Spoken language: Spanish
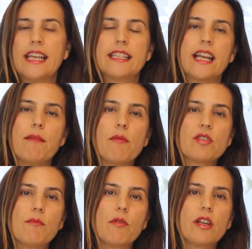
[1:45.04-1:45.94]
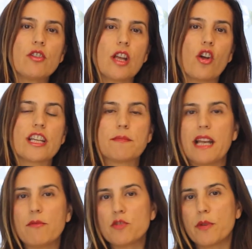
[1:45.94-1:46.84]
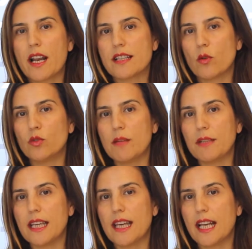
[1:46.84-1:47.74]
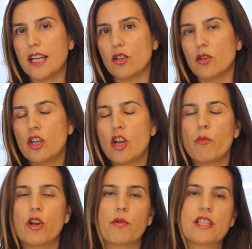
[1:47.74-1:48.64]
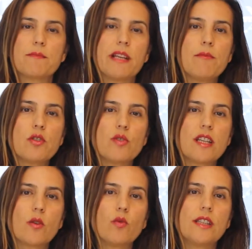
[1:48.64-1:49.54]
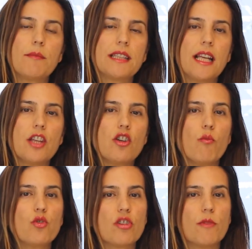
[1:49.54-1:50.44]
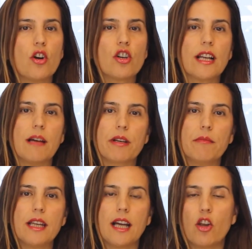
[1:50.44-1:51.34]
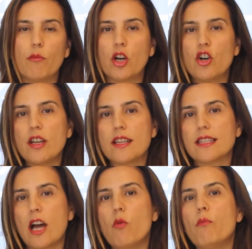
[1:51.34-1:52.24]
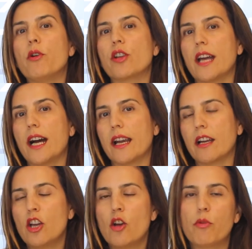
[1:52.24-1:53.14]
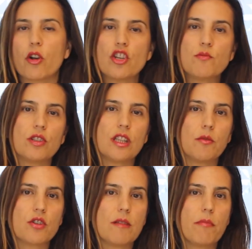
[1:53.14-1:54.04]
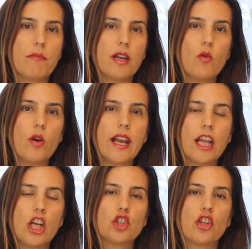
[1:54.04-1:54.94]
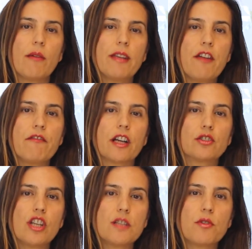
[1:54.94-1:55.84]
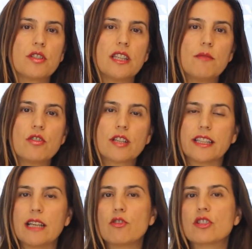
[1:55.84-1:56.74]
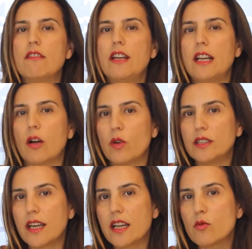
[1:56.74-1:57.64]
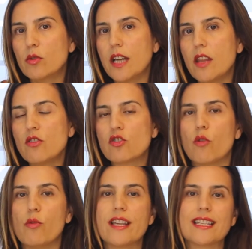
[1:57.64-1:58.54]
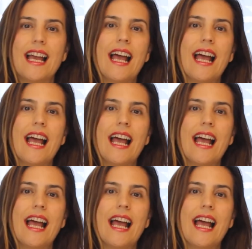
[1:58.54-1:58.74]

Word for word: Y ahora vamos a movernos a lo que esperamos para la segunda mitad del año. Bueno, pues esperamos una segunda mitad del año mucho mejor que la primera. Lo mejor está aún por llegar. Por dos motivos. En primer lugar, todavía hay factores positivos que tenemos que ver en la cuenta de resultados, como es